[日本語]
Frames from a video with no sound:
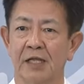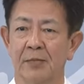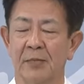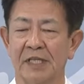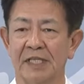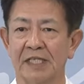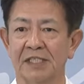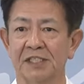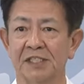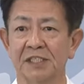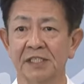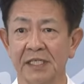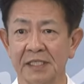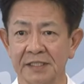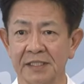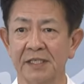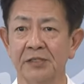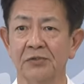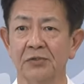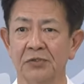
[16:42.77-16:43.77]
また、指揮
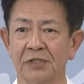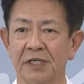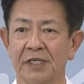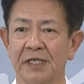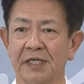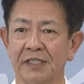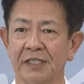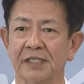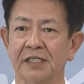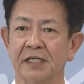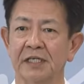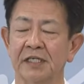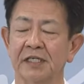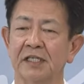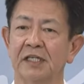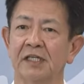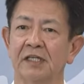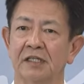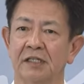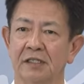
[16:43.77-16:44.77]
官先頭でやっていかな
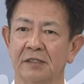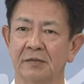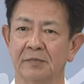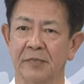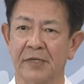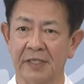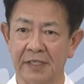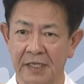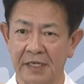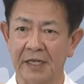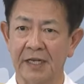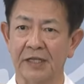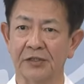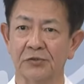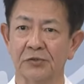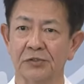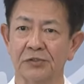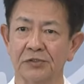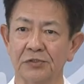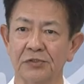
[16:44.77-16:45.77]
ければならない
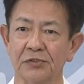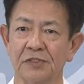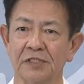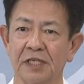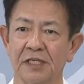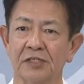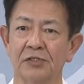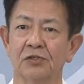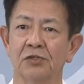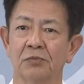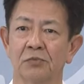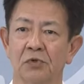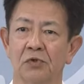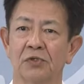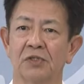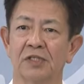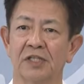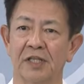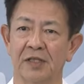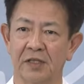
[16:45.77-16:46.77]
といった議論
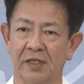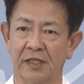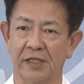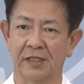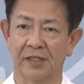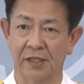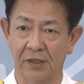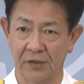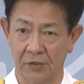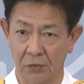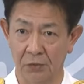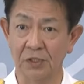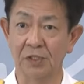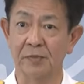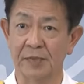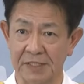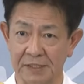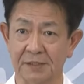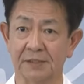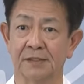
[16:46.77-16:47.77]
も出ており
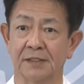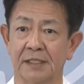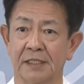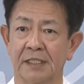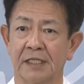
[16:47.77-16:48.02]
ます。